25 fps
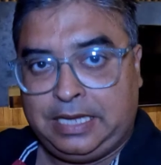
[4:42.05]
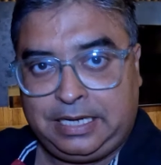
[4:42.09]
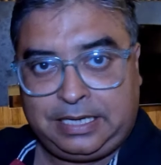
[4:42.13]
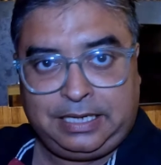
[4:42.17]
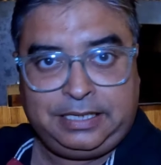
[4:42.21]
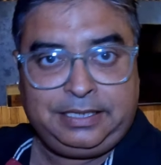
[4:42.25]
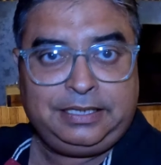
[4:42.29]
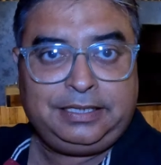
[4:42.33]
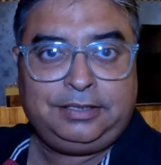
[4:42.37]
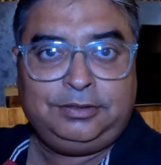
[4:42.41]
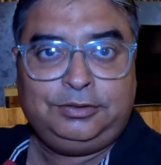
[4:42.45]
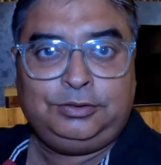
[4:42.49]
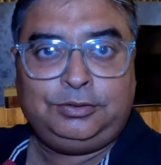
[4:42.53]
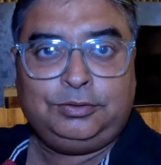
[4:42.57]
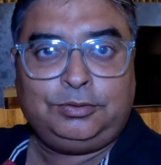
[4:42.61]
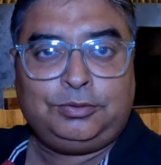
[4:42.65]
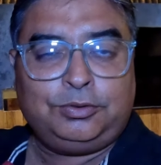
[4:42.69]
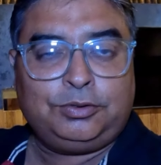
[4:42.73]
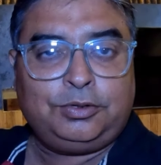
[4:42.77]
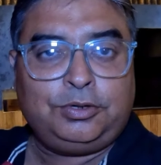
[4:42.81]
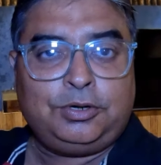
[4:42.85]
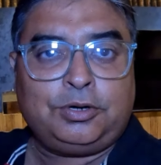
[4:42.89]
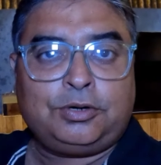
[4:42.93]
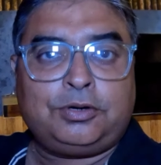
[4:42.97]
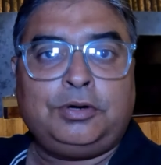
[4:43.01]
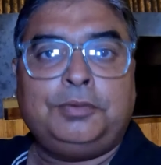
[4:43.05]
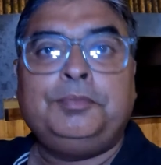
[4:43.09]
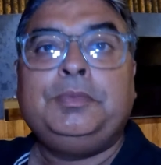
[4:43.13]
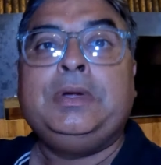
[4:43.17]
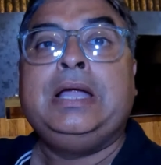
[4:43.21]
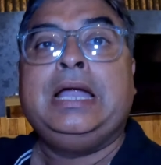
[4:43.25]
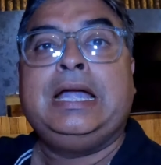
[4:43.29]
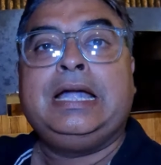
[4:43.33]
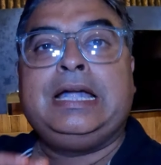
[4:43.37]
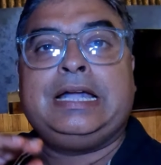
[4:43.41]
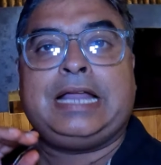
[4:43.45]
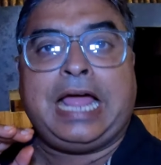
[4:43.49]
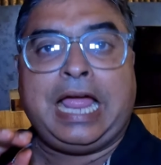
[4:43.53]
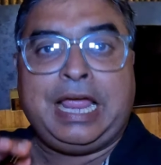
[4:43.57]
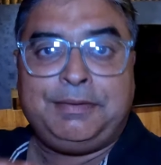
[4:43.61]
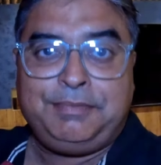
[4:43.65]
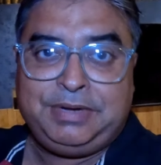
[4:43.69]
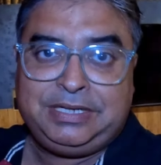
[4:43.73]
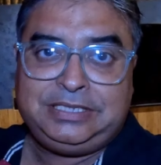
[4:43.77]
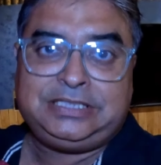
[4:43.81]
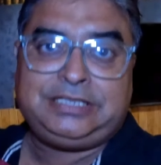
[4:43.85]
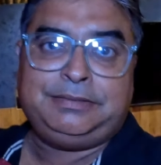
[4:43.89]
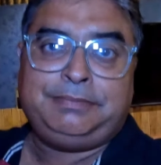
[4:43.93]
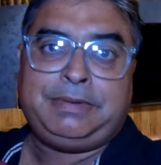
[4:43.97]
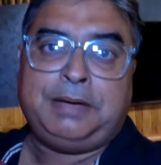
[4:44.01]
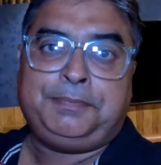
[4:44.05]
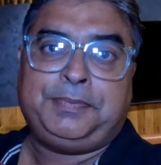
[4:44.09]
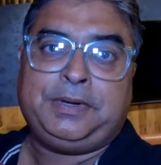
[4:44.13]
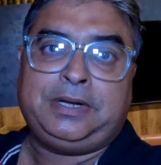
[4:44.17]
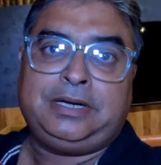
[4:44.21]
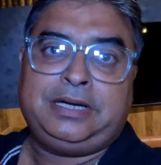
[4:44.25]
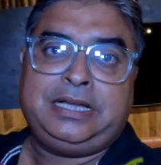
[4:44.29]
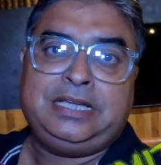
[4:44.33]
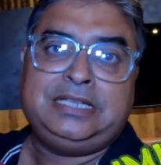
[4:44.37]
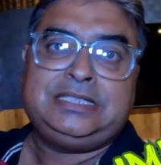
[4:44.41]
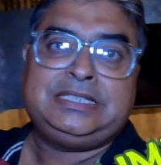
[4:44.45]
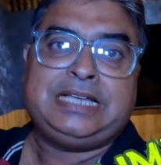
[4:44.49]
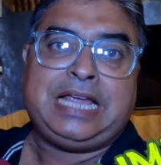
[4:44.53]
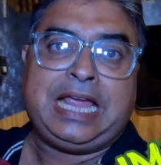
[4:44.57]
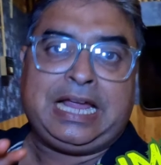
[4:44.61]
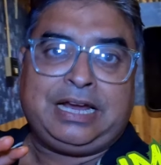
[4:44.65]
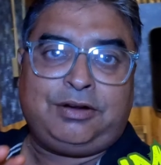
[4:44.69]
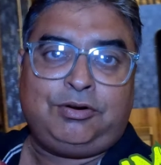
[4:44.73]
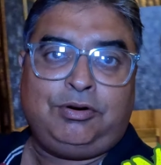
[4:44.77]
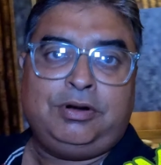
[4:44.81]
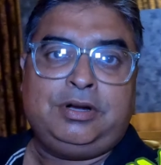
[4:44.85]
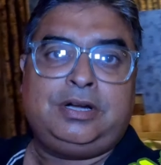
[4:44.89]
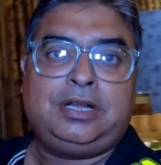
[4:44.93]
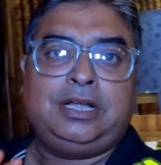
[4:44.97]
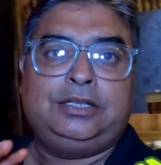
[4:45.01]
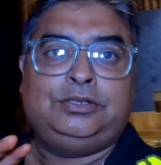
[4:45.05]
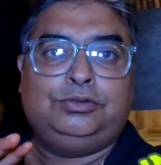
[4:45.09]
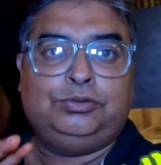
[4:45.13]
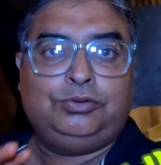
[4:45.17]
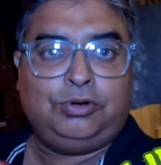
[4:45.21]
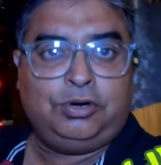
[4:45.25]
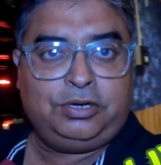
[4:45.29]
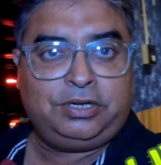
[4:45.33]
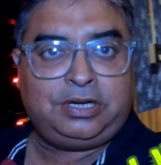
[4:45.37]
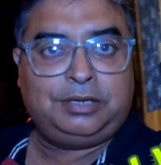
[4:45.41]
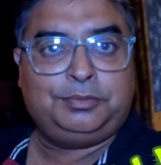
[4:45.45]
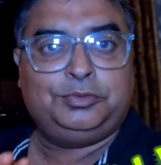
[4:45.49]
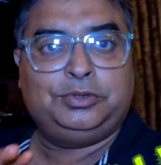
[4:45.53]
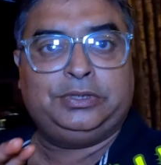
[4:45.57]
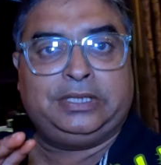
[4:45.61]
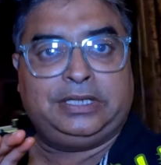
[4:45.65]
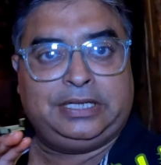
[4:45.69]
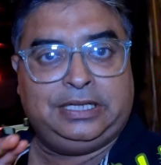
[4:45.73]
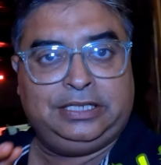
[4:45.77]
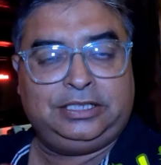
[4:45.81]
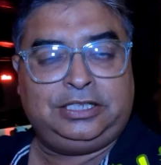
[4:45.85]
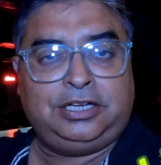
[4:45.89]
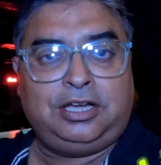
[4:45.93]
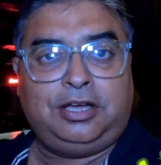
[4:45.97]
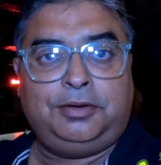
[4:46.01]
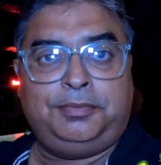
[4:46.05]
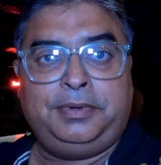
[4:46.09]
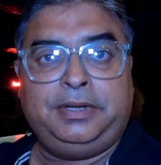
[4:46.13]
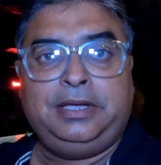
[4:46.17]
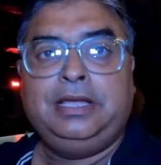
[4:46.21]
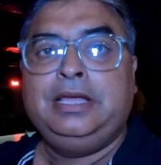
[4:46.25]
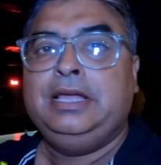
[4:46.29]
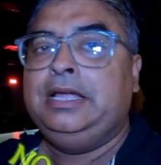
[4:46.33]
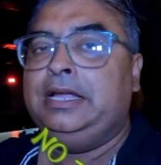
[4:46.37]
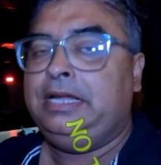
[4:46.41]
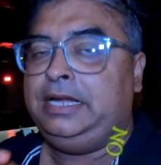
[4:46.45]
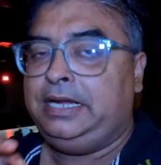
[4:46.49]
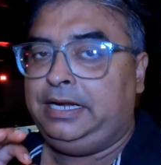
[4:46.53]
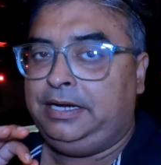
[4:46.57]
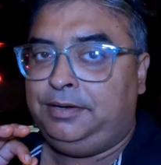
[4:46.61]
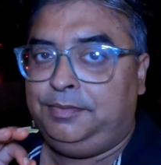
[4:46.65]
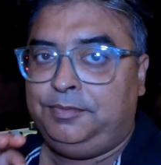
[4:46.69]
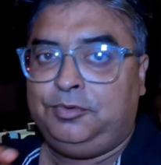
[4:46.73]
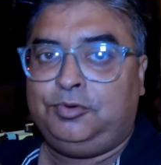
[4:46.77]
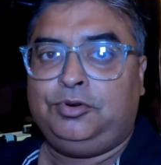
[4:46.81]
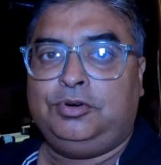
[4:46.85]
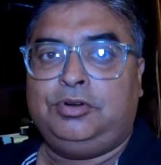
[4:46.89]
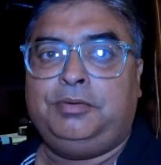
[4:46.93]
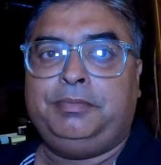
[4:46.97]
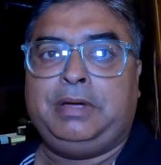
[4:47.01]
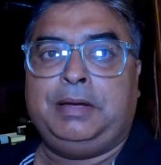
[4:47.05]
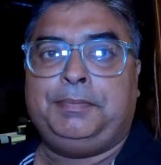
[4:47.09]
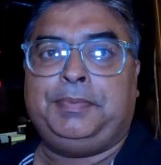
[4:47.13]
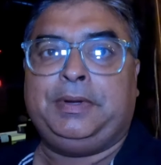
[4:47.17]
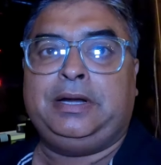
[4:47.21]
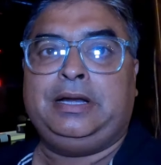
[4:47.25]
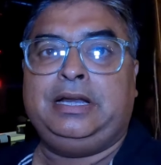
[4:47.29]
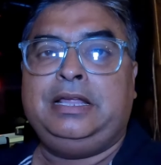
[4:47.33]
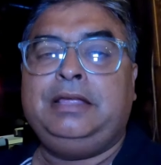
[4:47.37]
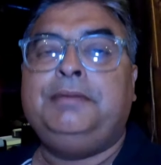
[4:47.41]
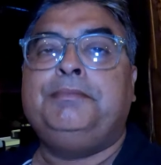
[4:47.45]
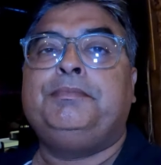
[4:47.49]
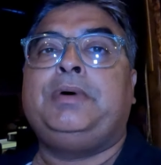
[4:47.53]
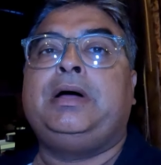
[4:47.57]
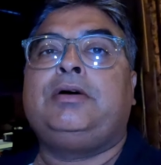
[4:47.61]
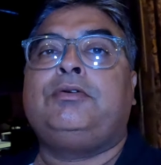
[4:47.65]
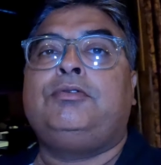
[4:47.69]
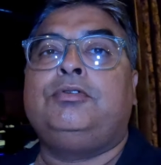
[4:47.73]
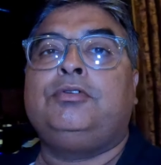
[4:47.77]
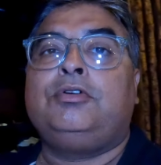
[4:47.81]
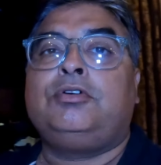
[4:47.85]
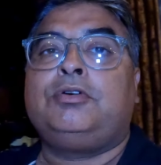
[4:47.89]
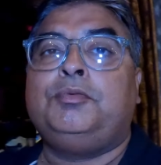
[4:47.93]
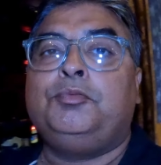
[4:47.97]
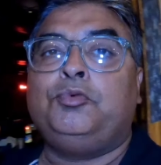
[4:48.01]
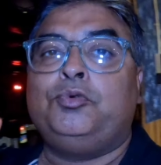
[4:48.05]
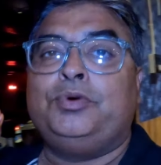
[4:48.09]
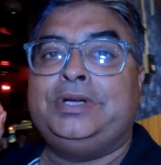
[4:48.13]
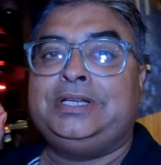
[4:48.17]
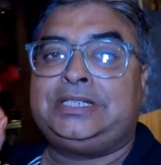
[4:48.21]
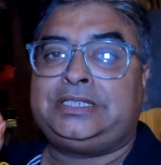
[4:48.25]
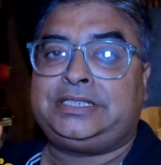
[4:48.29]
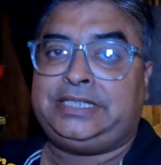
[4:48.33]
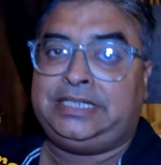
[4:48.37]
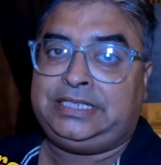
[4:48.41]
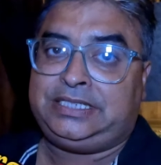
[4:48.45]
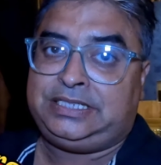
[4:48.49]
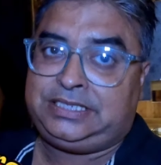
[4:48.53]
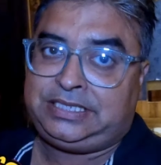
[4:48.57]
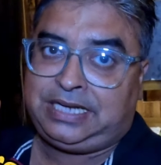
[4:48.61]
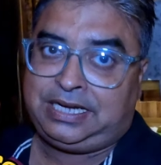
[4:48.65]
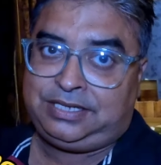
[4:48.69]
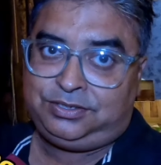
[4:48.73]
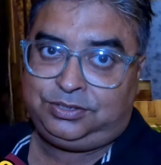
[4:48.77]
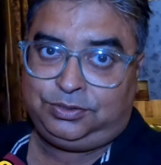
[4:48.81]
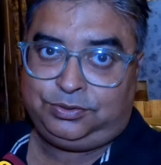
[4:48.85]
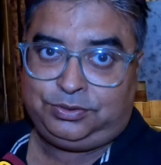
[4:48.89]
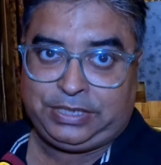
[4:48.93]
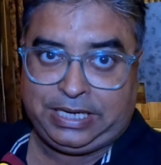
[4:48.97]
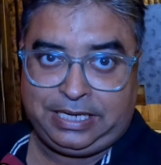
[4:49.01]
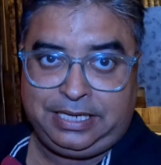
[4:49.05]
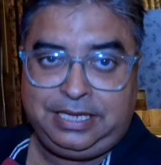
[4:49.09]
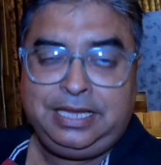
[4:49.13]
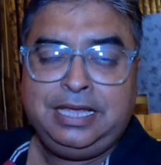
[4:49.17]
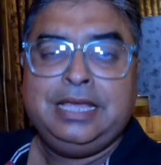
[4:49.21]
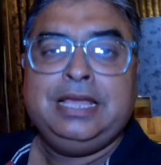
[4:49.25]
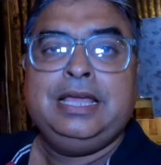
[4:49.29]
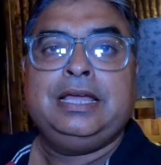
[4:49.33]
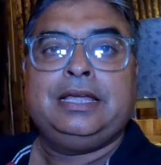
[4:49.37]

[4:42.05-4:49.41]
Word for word: এখানে কিন্তু কোনো রকম টাইমিংসে ব্যাপার নেই যে এক ঘন্টা দু ঘন্টার মধ্যে খেতে হবে এরম কোনো ব্যাপার নেই বা কোনো রকম ওয়েস্টের চার্জও নেই